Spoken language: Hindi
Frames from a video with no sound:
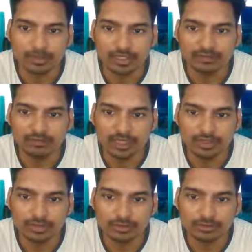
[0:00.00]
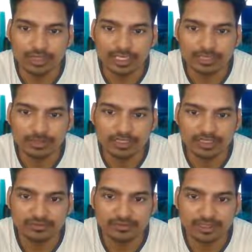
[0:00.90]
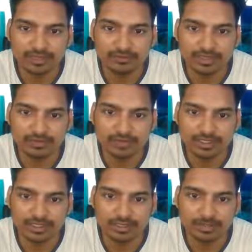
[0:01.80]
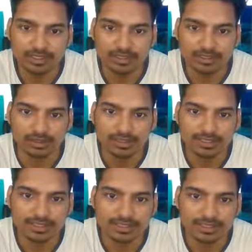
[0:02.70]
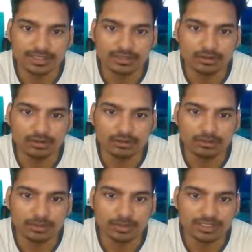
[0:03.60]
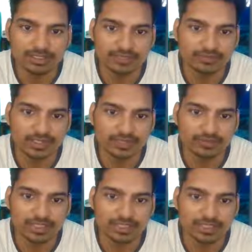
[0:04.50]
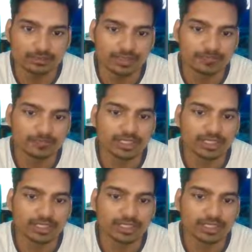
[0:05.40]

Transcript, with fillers: मे वन टू एड मल्टीपल वेरीफिकेशन मेथड सेटिंग और ओपनरशिप वेरीफिकेशन में